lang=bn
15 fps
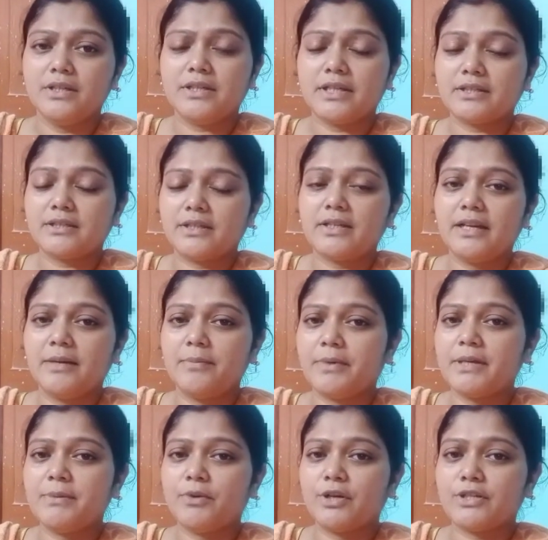ডাক্তারের
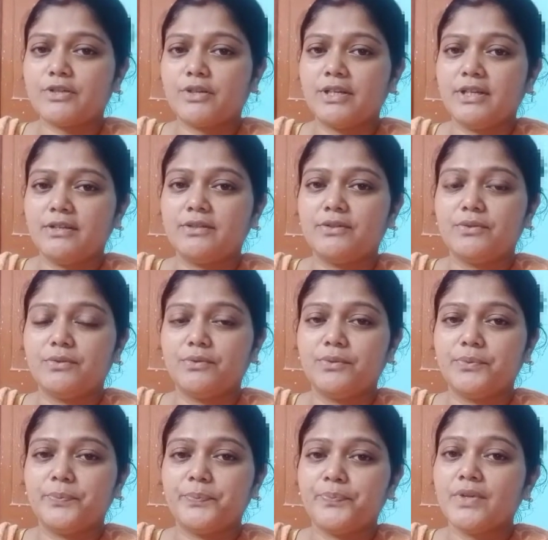হেল্পারই বলা চলে তো
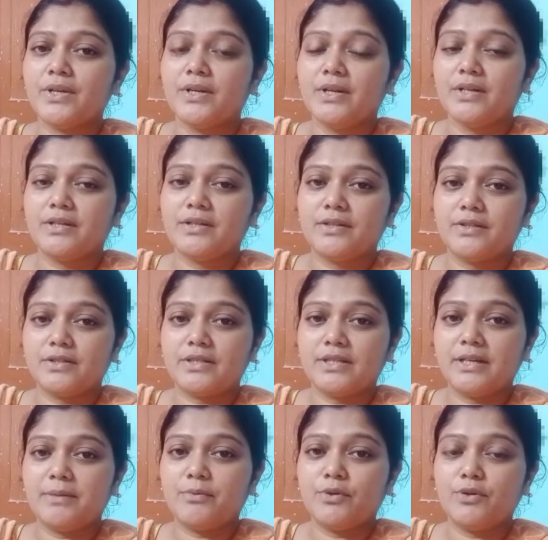সে
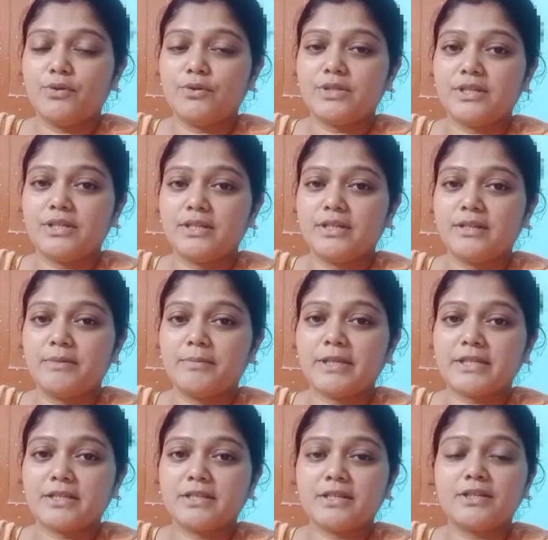বলল যে
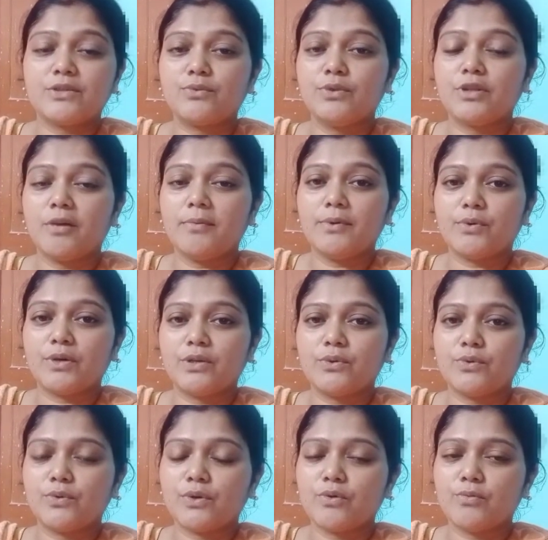বাচ্চাটাকে তুলতে হবে ওখানে
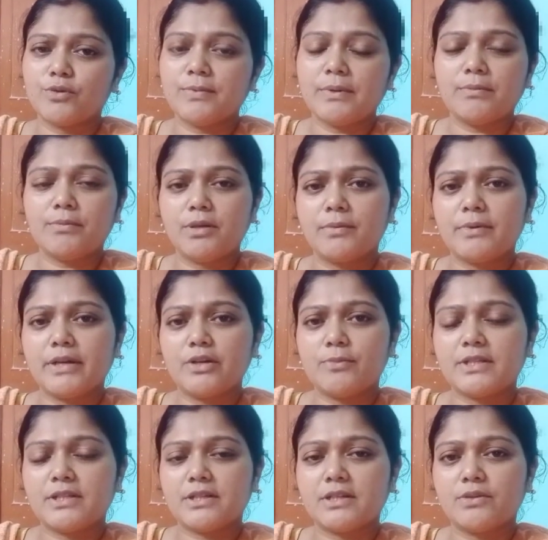অন্য কেউ বলবে আমি বললাম কেন
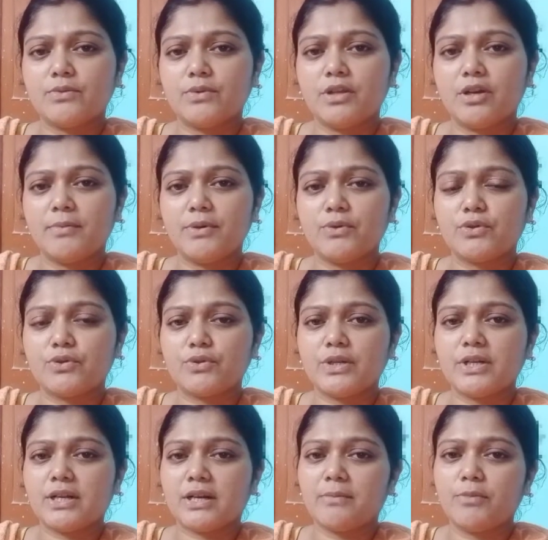বাচ্চাটাকে তুলতে হবে অত
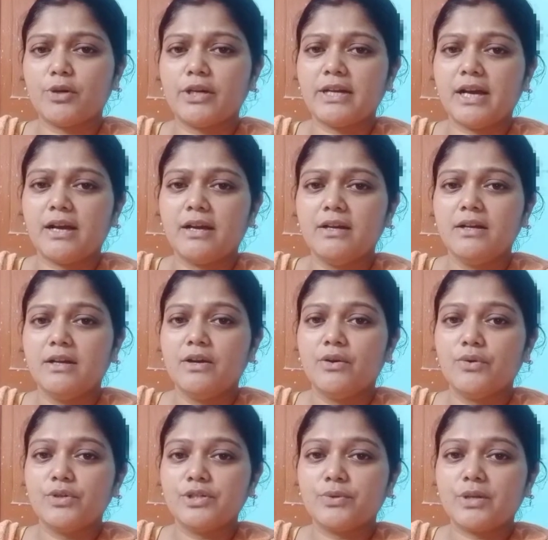শরীর খারাপ বলে না
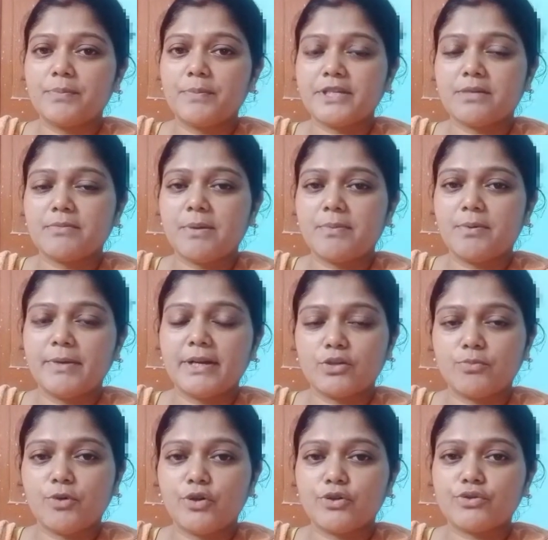ওই যে ওনার পেশার মাপাবে একটা
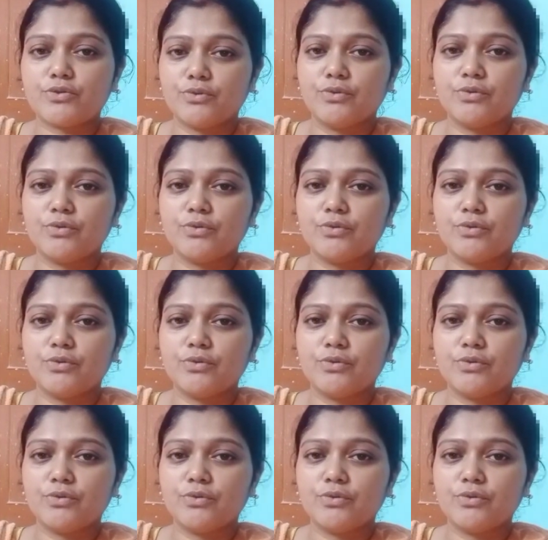বয়স্ক